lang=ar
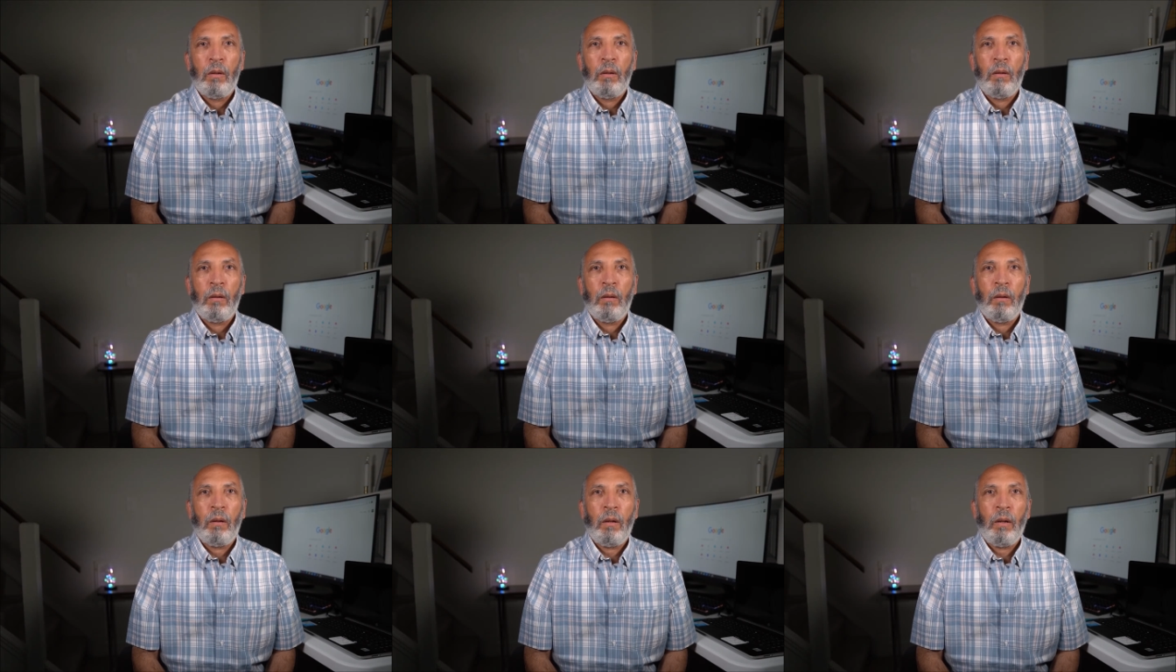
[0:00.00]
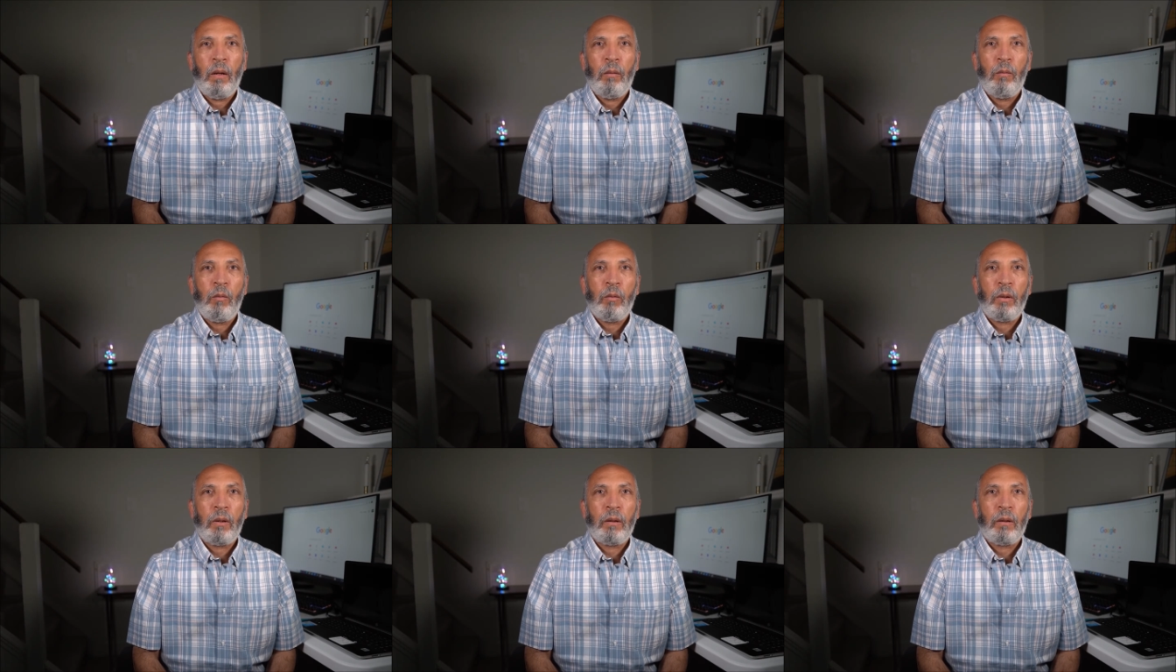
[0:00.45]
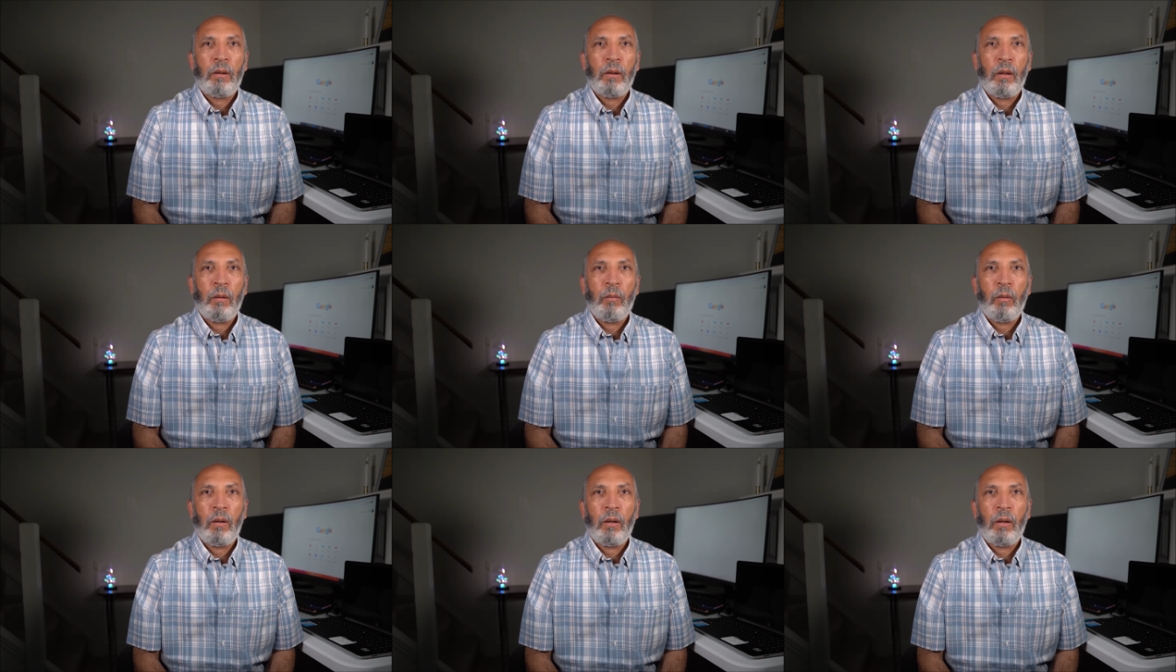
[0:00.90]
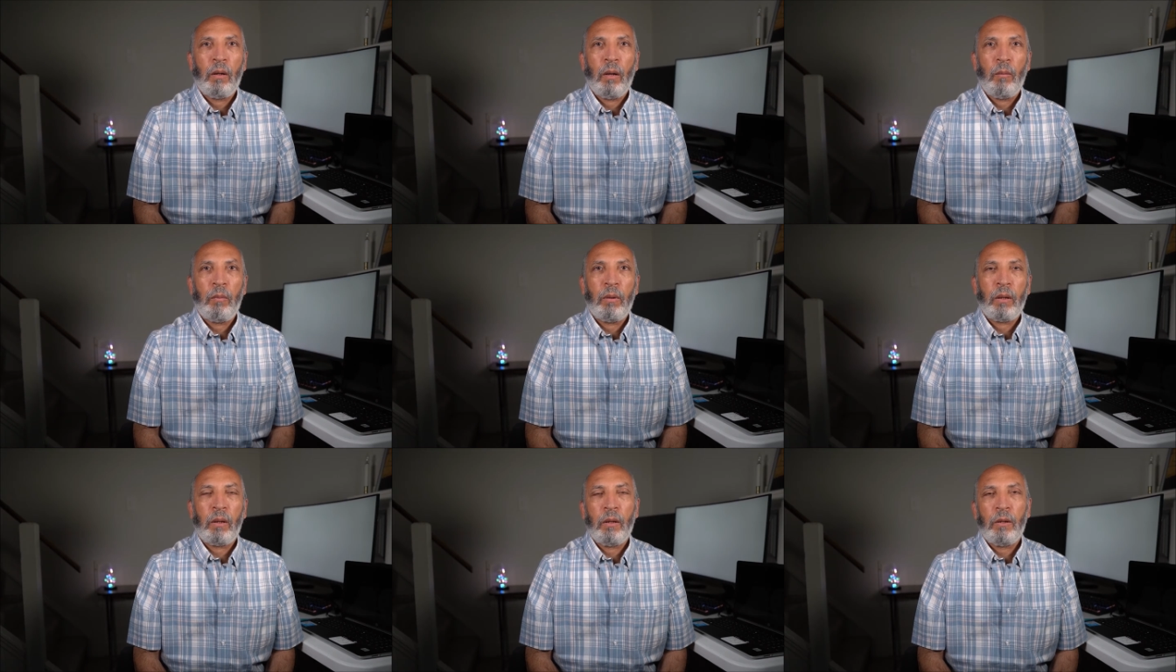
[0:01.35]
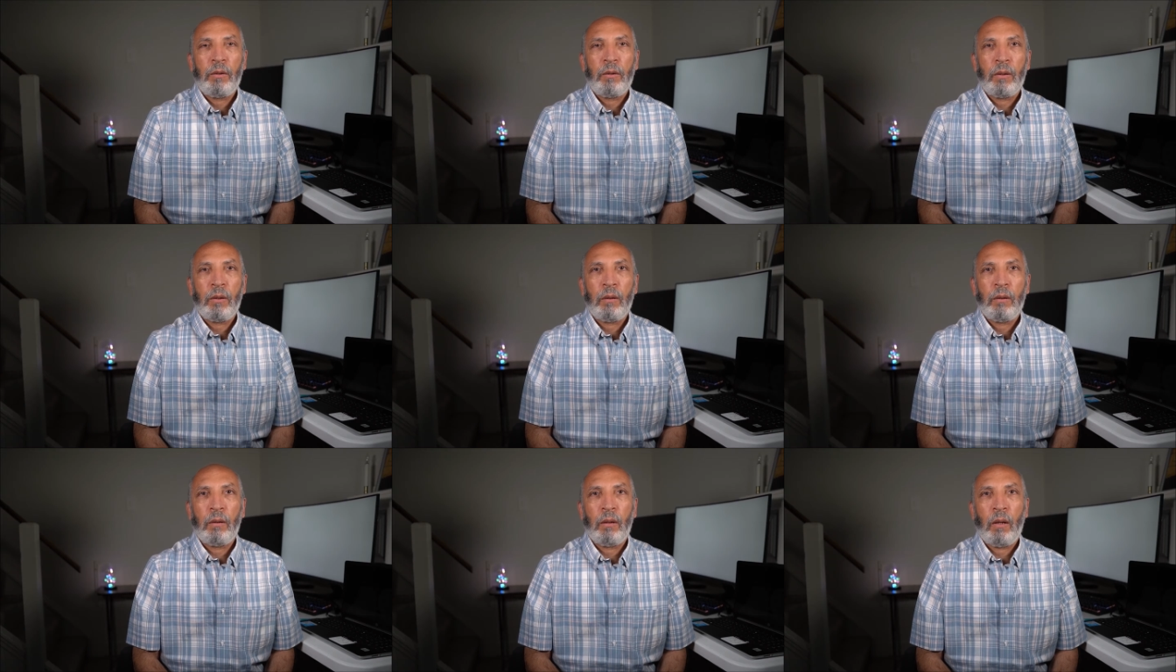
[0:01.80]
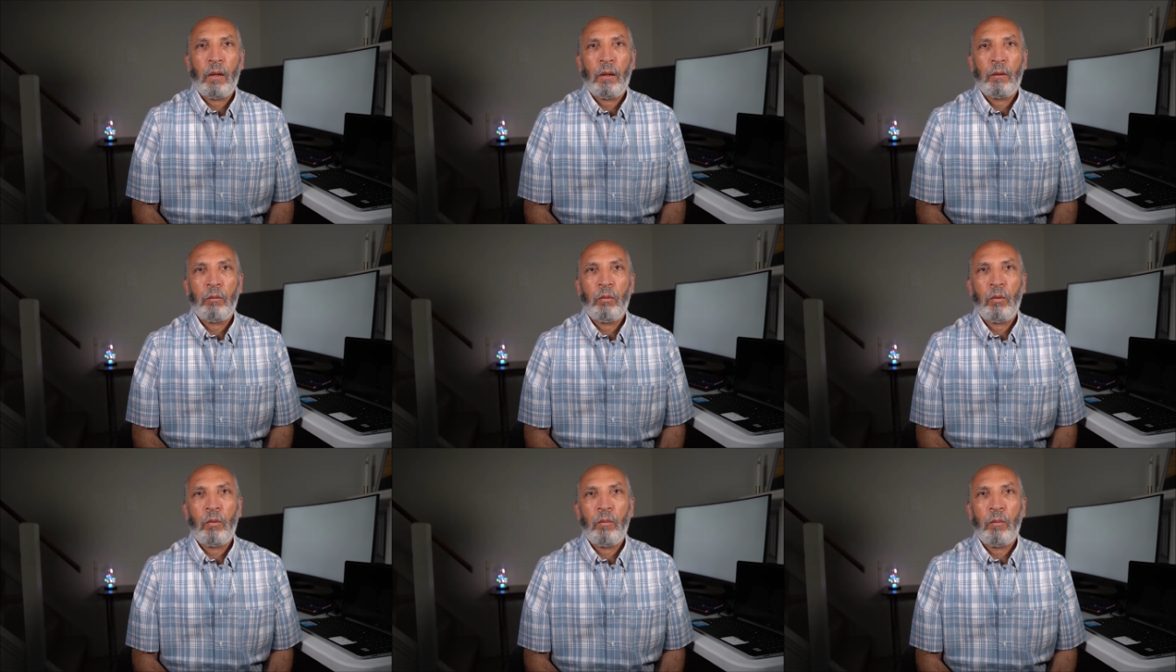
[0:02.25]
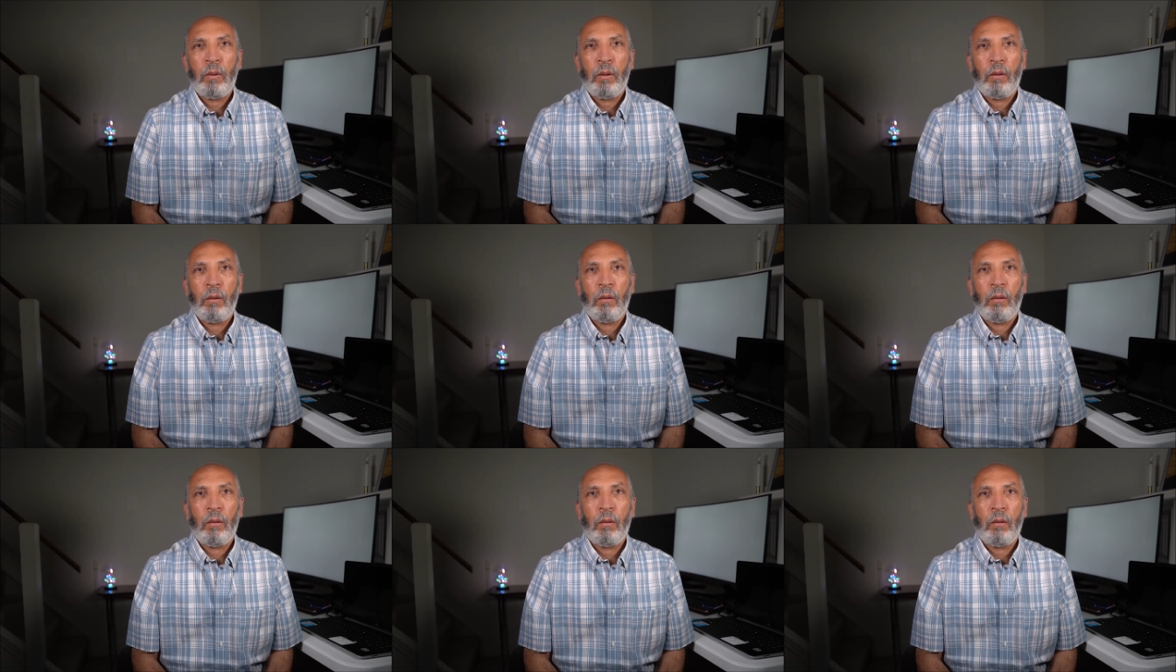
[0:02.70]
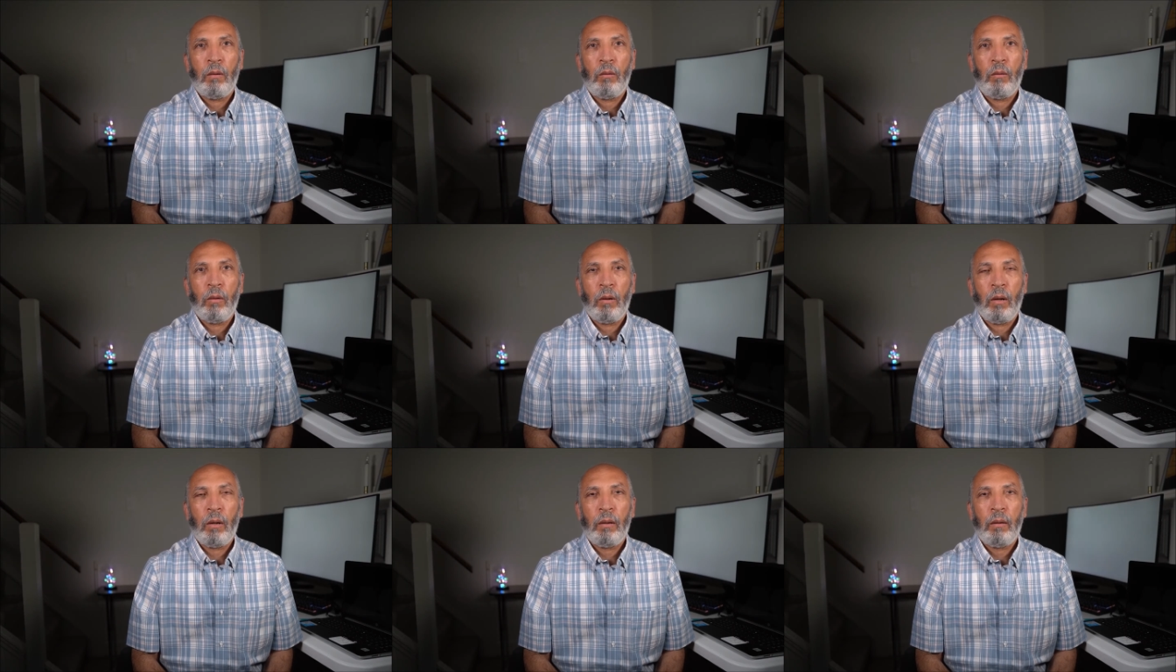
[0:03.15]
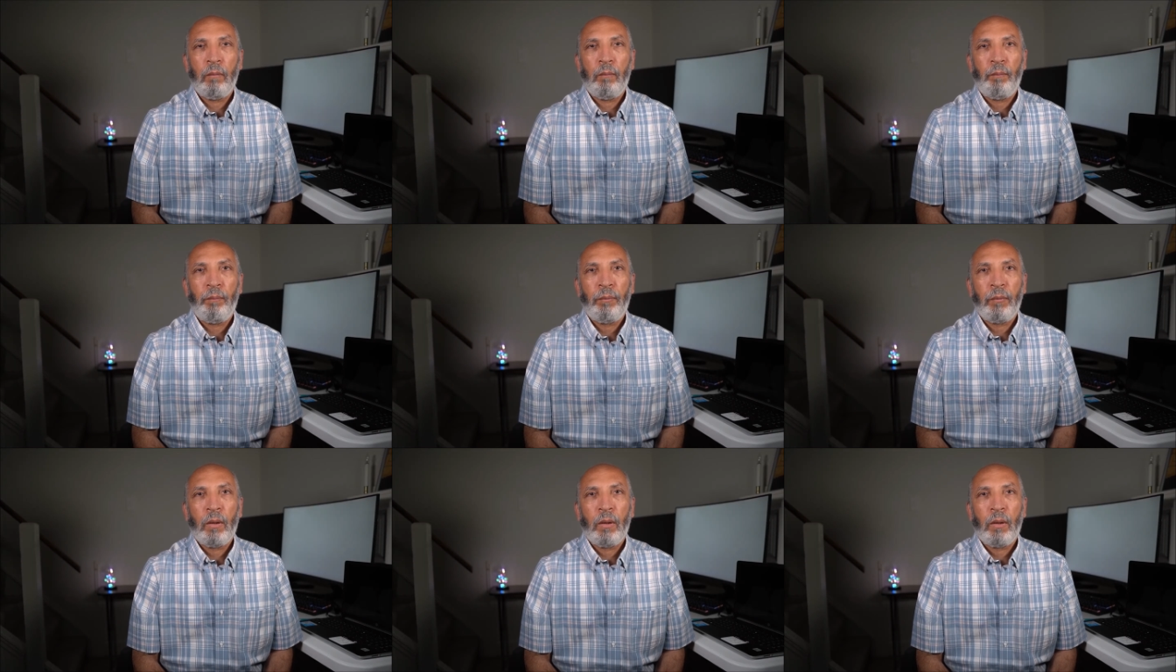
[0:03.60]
الحقيقه ممكن تجيب الابلكيشن على طول من اونلاين